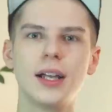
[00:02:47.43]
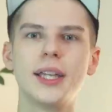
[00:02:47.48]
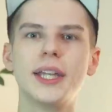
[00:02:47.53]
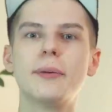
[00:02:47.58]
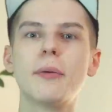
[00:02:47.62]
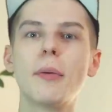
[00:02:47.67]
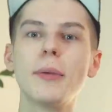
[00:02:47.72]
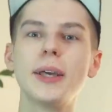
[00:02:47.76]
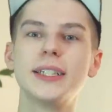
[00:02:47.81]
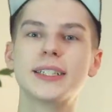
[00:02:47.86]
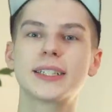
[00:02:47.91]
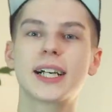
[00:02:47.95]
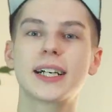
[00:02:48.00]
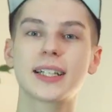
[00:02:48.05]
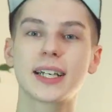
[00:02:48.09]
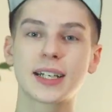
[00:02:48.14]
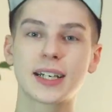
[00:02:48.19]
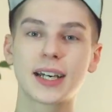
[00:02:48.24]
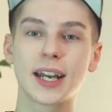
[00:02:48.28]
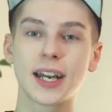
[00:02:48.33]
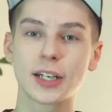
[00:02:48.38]
На моменте,
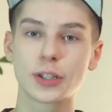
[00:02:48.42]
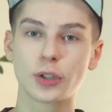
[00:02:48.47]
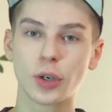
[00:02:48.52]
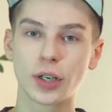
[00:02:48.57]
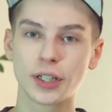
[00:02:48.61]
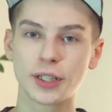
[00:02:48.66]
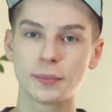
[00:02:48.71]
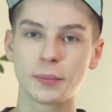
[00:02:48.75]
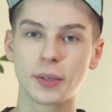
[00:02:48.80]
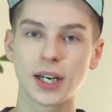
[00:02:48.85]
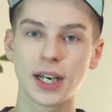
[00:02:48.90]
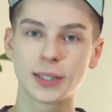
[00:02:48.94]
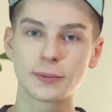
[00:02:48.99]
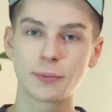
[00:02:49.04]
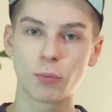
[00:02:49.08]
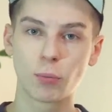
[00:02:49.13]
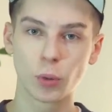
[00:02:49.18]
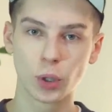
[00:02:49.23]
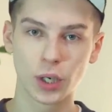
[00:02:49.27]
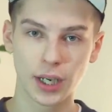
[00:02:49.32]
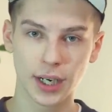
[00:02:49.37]
когда Крэк только набирает
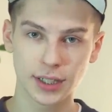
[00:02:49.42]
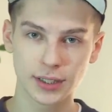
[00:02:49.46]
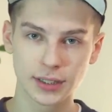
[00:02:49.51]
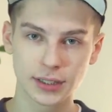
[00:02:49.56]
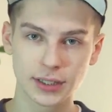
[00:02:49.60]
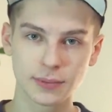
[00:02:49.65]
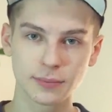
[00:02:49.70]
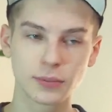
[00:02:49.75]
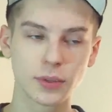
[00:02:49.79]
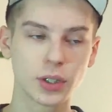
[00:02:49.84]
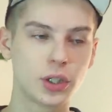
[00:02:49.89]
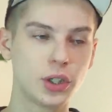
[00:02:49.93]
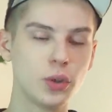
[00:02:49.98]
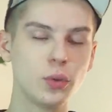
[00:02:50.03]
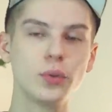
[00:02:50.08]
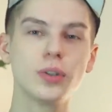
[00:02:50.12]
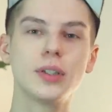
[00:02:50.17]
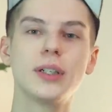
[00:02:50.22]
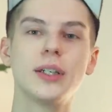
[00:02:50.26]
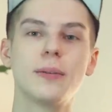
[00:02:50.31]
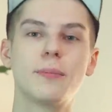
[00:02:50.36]
популярность,
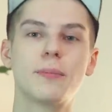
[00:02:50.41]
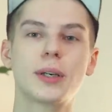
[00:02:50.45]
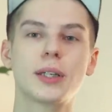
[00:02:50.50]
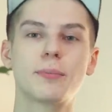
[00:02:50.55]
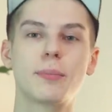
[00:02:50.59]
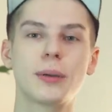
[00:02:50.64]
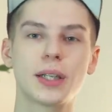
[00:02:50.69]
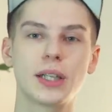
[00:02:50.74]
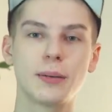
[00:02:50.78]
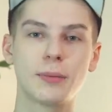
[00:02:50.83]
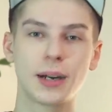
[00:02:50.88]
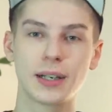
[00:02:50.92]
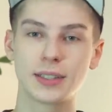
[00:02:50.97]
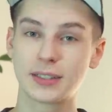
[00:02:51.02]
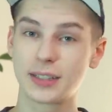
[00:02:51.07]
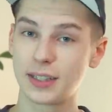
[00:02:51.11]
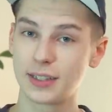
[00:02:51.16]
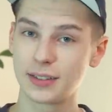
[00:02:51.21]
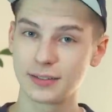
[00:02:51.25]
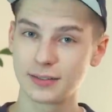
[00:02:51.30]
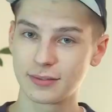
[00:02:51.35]
юные
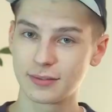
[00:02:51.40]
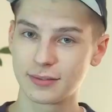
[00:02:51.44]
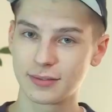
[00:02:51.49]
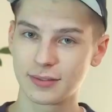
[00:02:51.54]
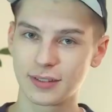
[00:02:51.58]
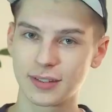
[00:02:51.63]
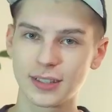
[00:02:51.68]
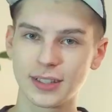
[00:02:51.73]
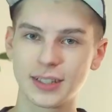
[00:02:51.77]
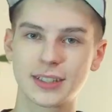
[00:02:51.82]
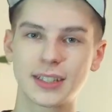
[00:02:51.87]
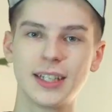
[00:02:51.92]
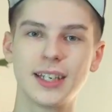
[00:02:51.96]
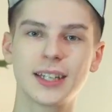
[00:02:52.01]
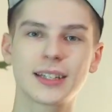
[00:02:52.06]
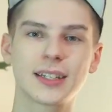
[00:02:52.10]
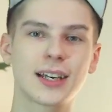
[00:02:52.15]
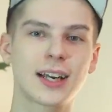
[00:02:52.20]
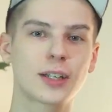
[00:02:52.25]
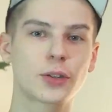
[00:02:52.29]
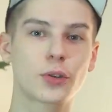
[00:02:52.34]
предприниматели из
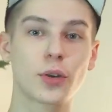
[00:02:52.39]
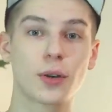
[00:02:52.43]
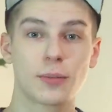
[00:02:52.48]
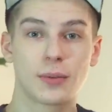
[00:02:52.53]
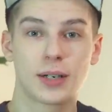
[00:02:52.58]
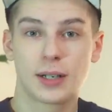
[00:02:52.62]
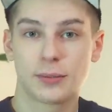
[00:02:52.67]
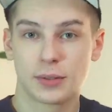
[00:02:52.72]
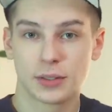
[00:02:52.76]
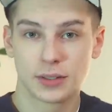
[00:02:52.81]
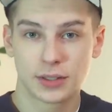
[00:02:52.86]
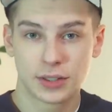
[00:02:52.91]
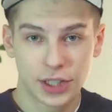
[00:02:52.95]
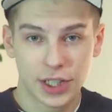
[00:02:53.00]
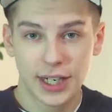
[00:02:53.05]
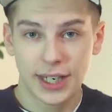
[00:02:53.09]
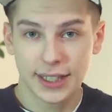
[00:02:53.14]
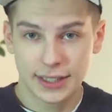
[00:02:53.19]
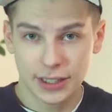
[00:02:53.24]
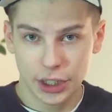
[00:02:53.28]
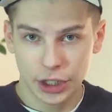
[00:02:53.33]
гетто, которым как бы
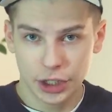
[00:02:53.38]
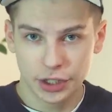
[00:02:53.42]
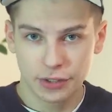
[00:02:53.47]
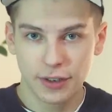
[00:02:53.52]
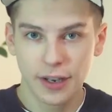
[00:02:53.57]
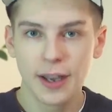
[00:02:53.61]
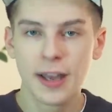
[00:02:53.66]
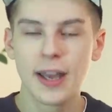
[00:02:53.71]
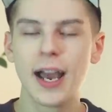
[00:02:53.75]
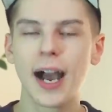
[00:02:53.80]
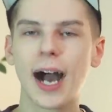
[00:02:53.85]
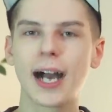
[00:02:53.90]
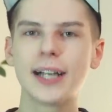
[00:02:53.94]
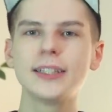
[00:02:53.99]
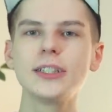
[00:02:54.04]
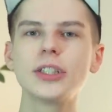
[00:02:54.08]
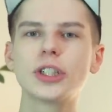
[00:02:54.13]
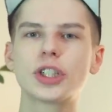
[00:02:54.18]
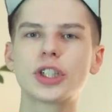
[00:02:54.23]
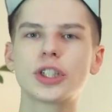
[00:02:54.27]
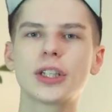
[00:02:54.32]
терять нечего, они
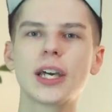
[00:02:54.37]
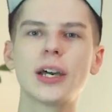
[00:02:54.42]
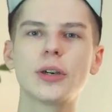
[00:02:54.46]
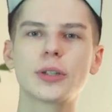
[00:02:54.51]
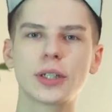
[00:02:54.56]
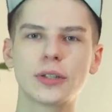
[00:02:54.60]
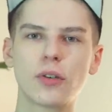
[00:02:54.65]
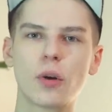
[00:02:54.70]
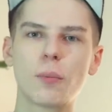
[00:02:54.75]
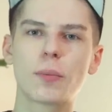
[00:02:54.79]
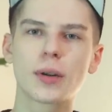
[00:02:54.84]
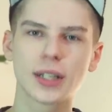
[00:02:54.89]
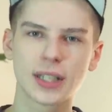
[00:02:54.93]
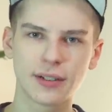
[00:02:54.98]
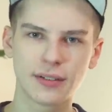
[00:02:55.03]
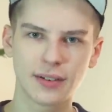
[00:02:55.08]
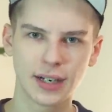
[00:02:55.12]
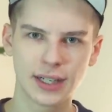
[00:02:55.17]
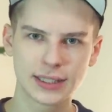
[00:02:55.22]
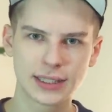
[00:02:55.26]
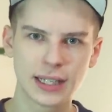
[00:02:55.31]
начинают его
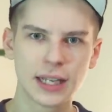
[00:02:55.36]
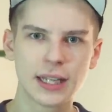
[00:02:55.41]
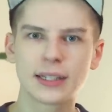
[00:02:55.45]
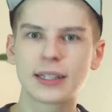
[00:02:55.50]
продавать.